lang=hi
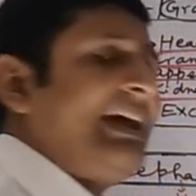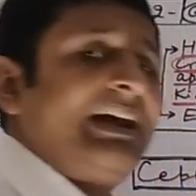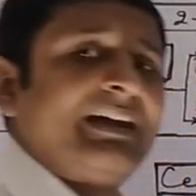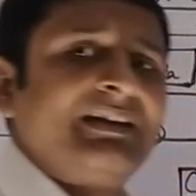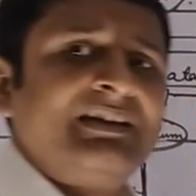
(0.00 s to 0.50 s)
क्या
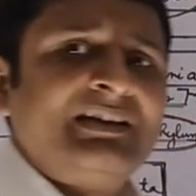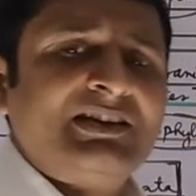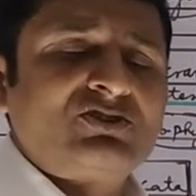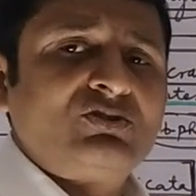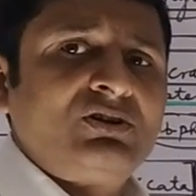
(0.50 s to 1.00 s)
है
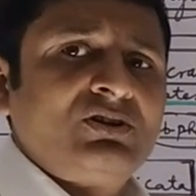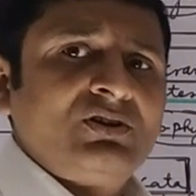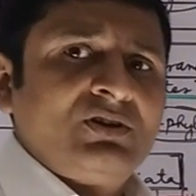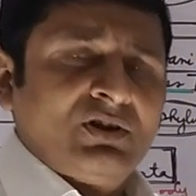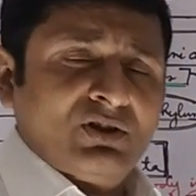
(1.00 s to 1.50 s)
इसको
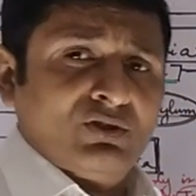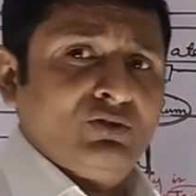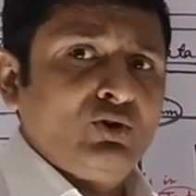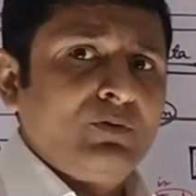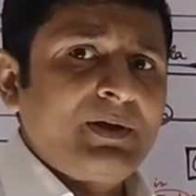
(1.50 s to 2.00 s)

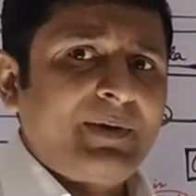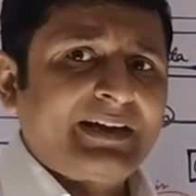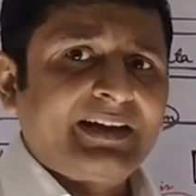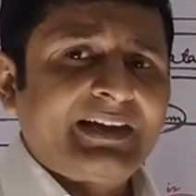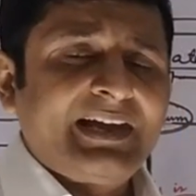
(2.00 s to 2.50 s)
दो में
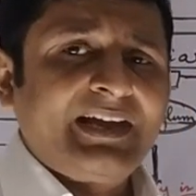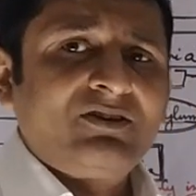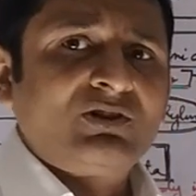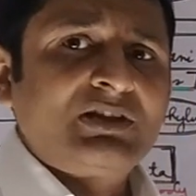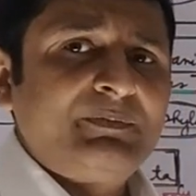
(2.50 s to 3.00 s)
बांटा गया है
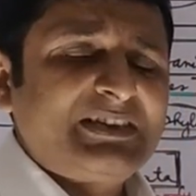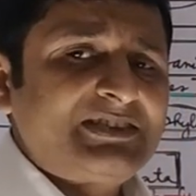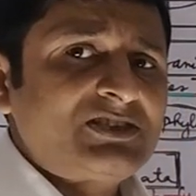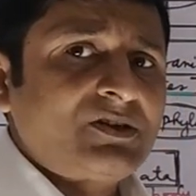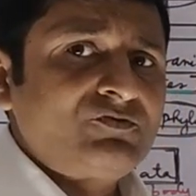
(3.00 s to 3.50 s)
ऑन द
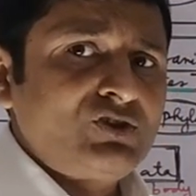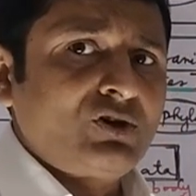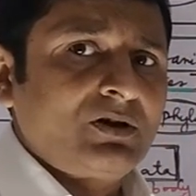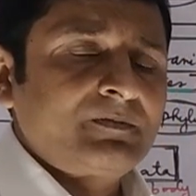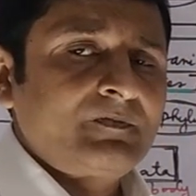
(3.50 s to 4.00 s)
बेसिस ऑफ जॉ